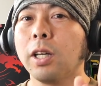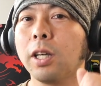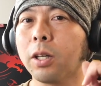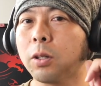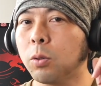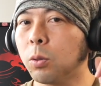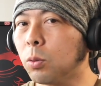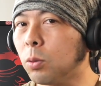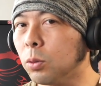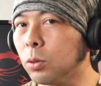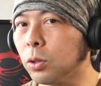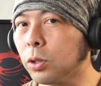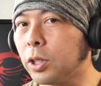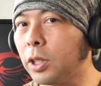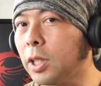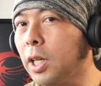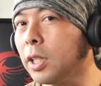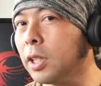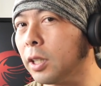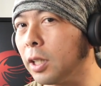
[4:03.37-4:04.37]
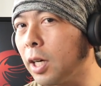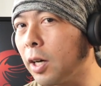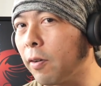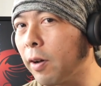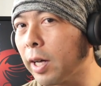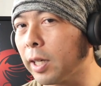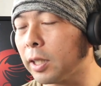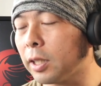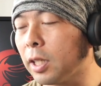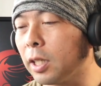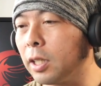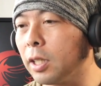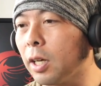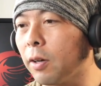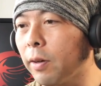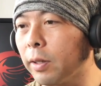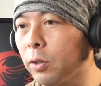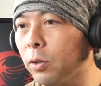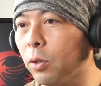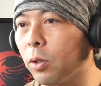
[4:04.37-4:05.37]
えここの左側、左
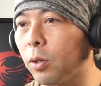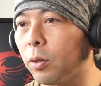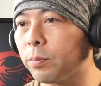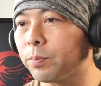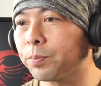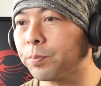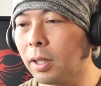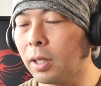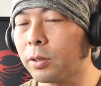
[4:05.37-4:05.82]
側の